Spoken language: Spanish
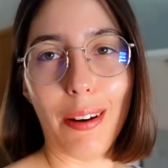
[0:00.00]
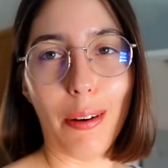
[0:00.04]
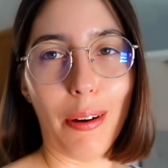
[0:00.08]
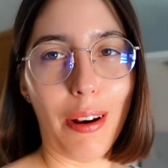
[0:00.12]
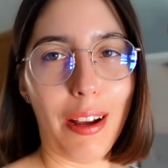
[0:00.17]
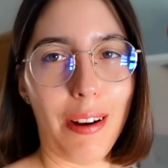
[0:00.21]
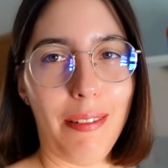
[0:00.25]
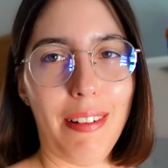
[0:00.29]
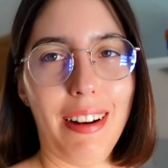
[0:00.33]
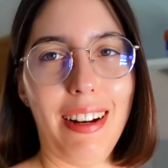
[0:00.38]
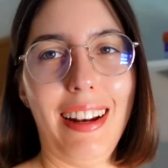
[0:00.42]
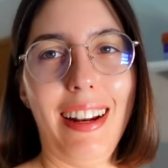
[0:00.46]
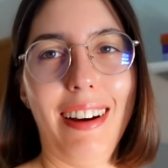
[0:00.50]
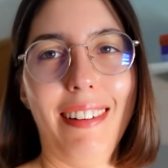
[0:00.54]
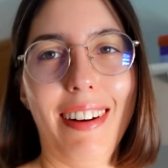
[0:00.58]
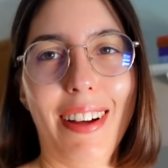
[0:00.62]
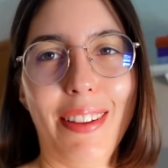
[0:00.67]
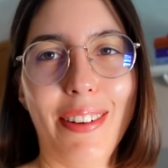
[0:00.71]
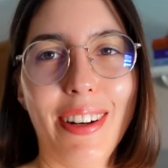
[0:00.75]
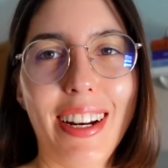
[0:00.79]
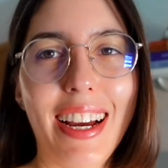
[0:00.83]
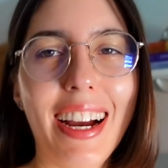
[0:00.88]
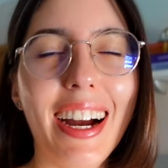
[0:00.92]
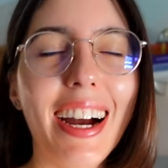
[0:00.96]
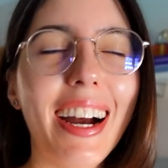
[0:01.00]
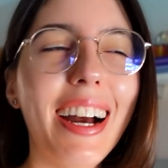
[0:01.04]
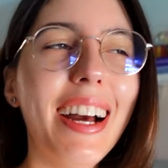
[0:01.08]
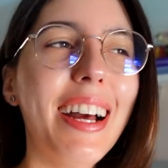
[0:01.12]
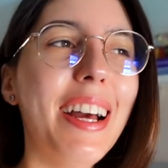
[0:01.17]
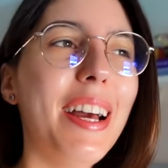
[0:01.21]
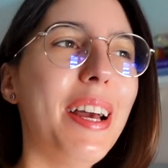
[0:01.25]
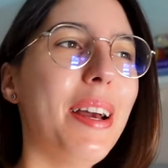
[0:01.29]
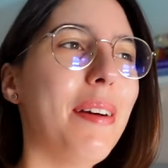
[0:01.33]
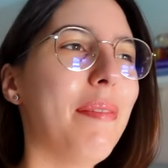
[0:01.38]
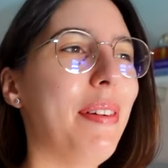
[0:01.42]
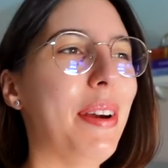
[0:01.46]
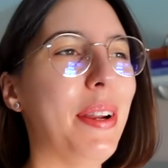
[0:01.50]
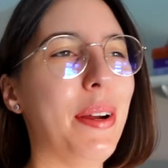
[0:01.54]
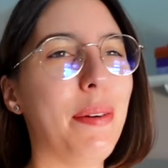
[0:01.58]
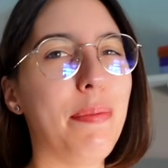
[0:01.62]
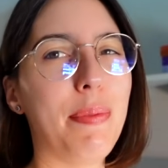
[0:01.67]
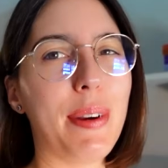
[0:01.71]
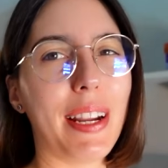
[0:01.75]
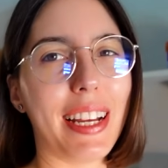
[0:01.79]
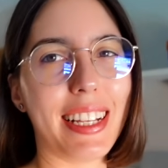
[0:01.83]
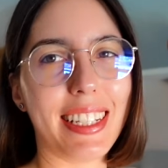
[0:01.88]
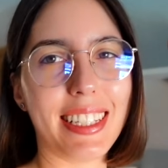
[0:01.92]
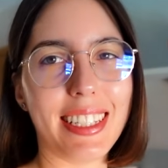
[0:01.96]
lo lava la lavadora, pero
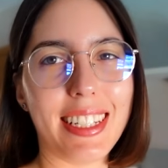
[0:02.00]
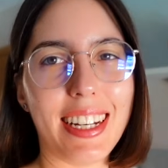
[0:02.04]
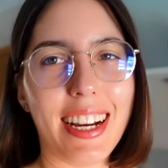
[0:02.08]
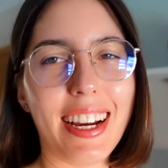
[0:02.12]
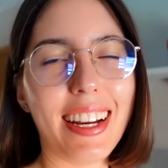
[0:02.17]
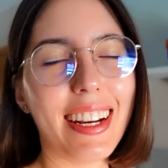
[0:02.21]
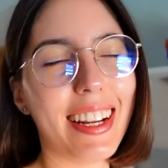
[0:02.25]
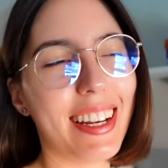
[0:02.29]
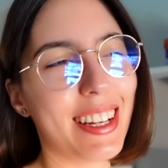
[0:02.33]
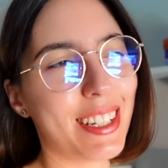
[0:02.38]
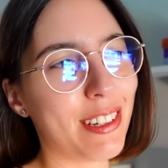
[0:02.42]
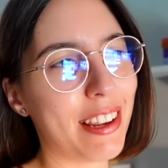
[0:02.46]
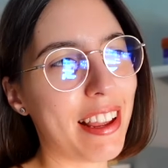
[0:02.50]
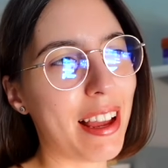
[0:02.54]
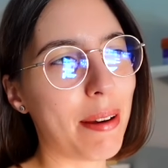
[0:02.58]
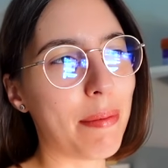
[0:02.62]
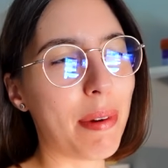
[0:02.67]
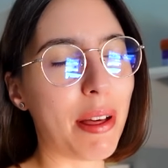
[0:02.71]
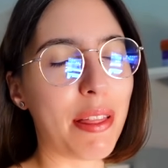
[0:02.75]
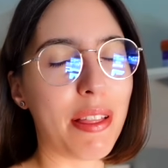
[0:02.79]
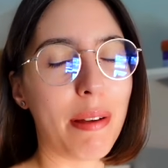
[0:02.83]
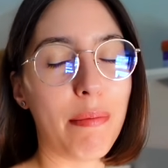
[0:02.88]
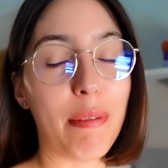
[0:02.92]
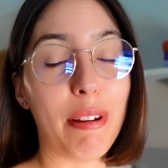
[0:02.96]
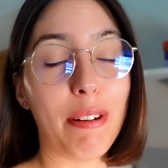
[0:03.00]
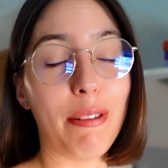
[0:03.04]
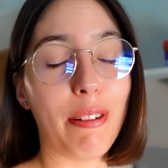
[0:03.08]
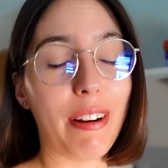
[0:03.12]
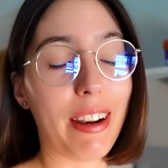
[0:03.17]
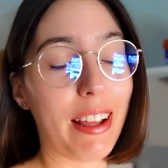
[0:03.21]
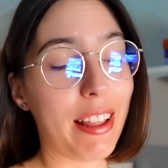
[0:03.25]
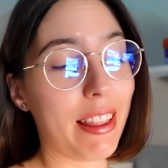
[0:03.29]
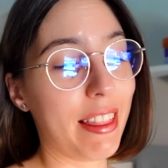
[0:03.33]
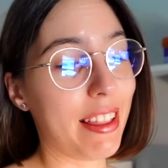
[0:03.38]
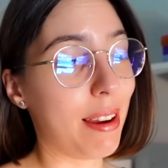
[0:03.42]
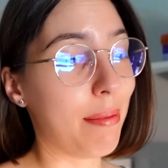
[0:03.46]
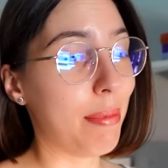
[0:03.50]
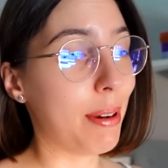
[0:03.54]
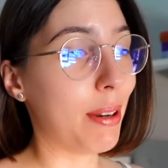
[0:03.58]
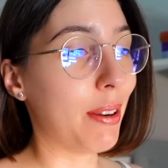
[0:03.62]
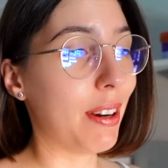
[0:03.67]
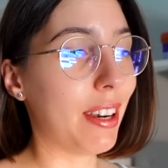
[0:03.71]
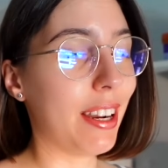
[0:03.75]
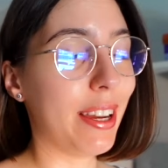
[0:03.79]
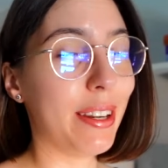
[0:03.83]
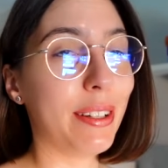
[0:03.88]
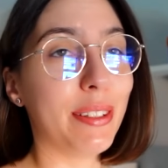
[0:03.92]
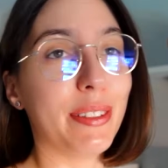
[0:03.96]
planchar eso ya me hace menos gracia, pero
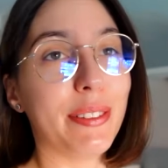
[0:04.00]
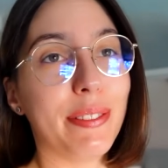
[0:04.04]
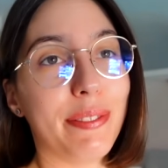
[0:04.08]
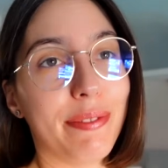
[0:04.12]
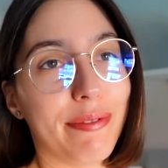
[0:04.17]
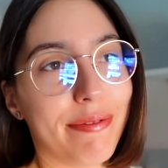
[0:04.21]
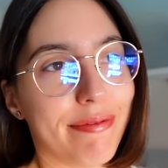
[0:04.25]
claro.